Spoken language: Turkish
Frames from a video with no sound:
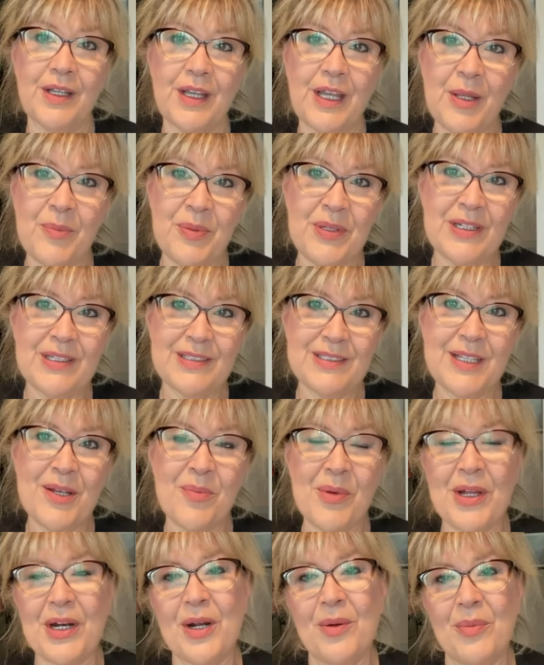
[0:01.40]
Hepinize
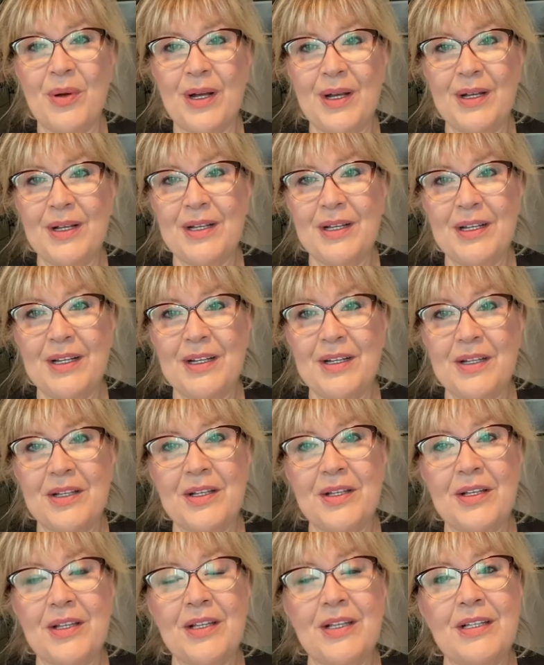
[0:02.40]
merhaba.
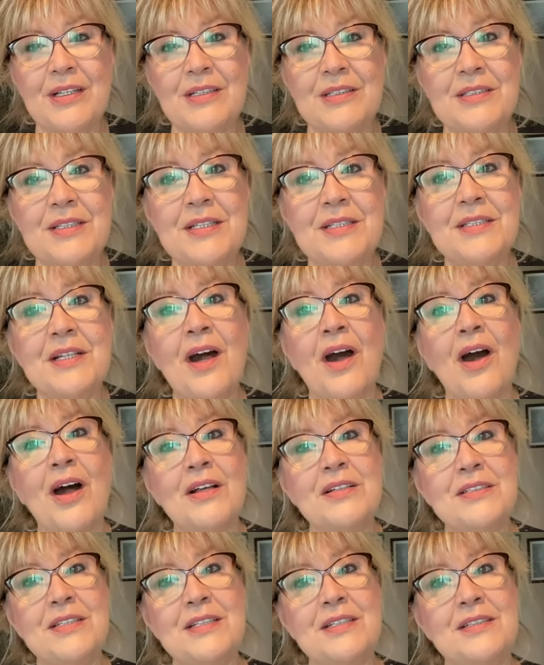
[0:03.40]
Size
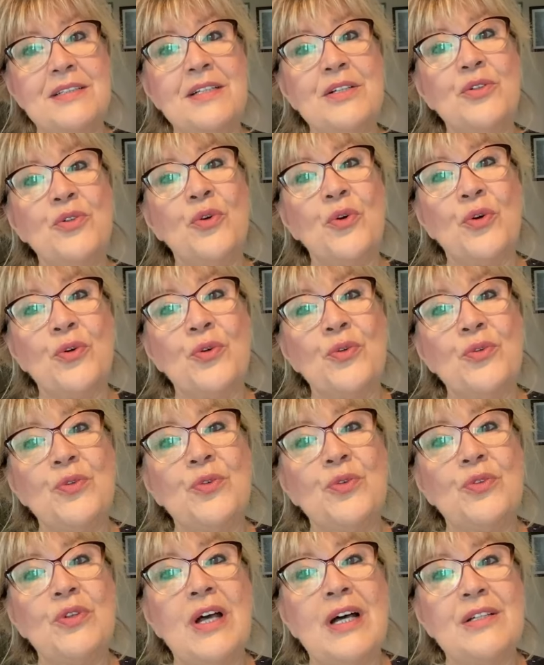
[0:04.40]
halsizlik,
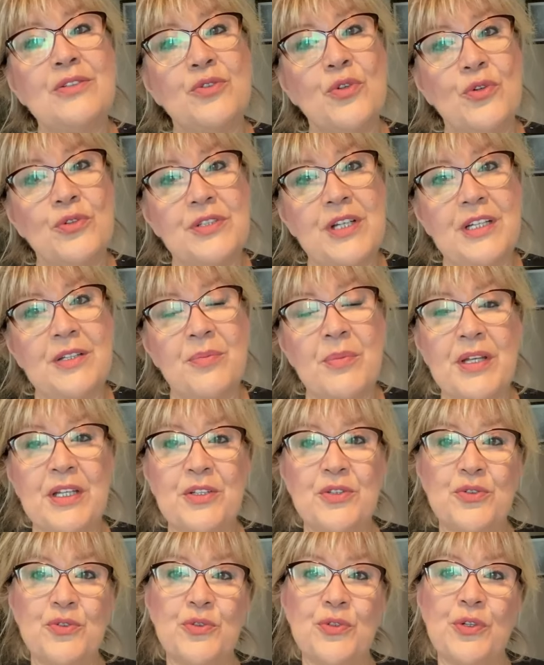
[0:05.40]
yorgunluktan söz
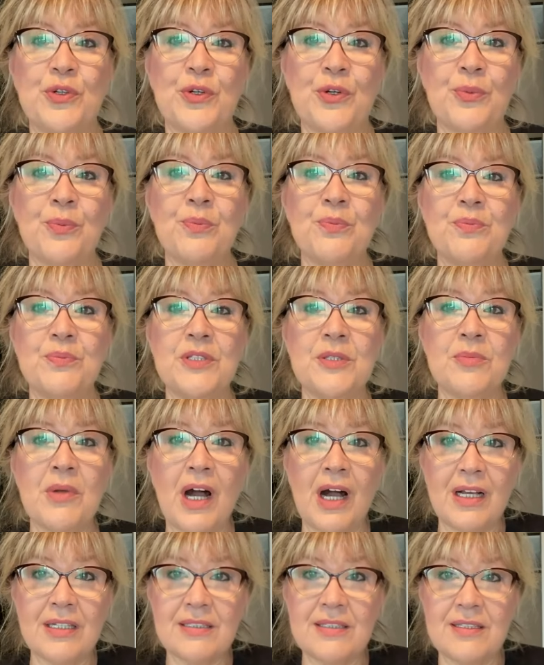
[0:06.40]
etmek istiyorum. Şimdi
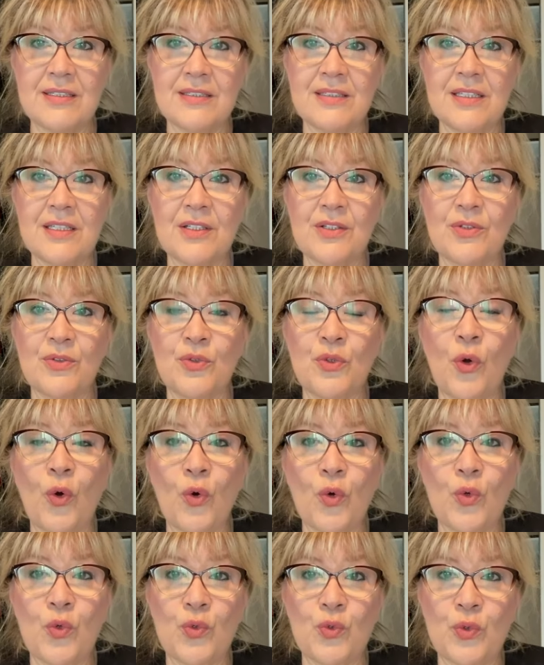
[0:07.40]
halsizlik,
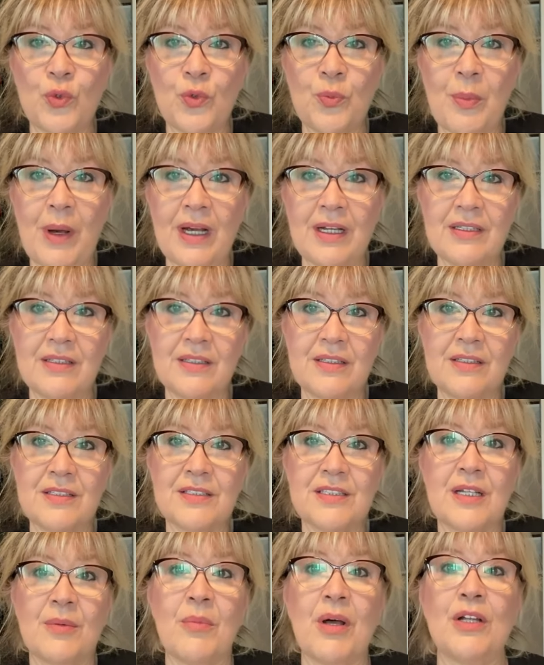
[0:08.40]
yorgunluk
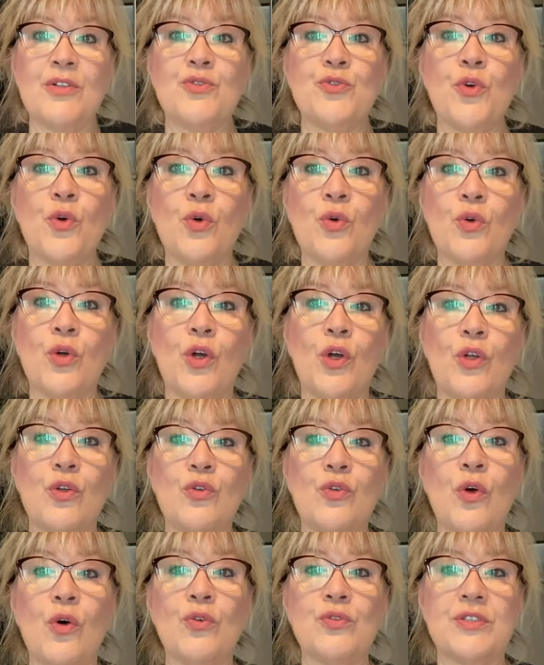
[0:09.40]
baktığınız zaman çok
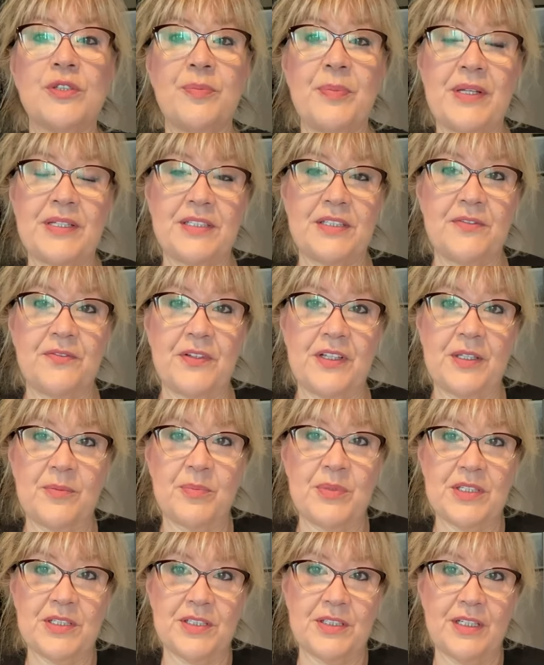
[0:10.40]
non-spesifik
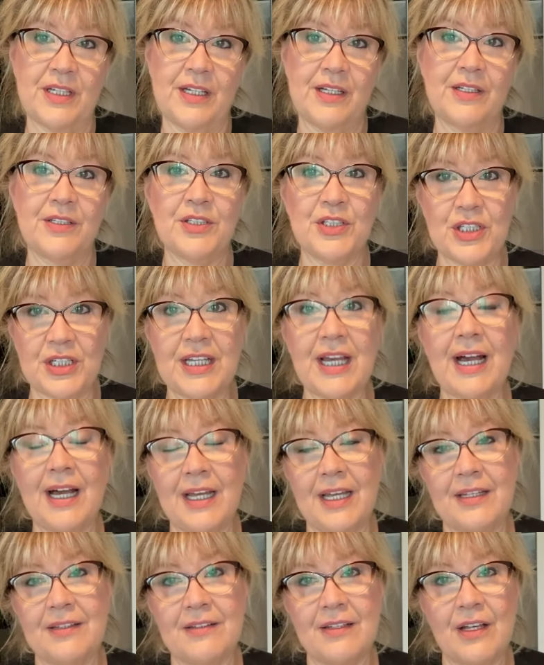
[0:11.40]
bir
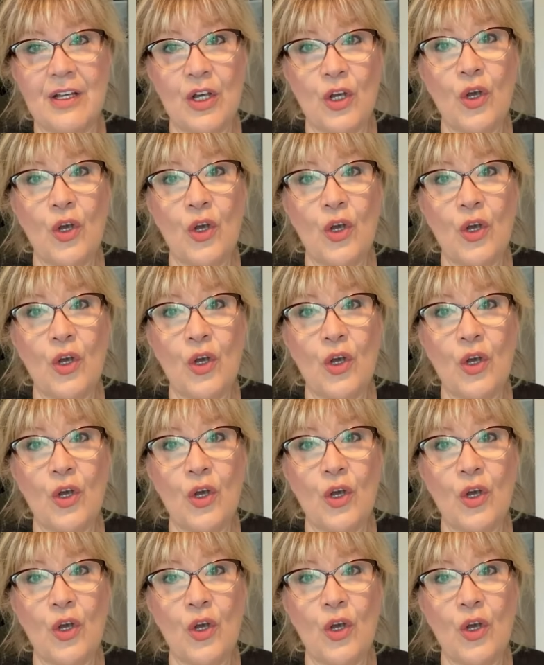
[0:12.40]
şikayet.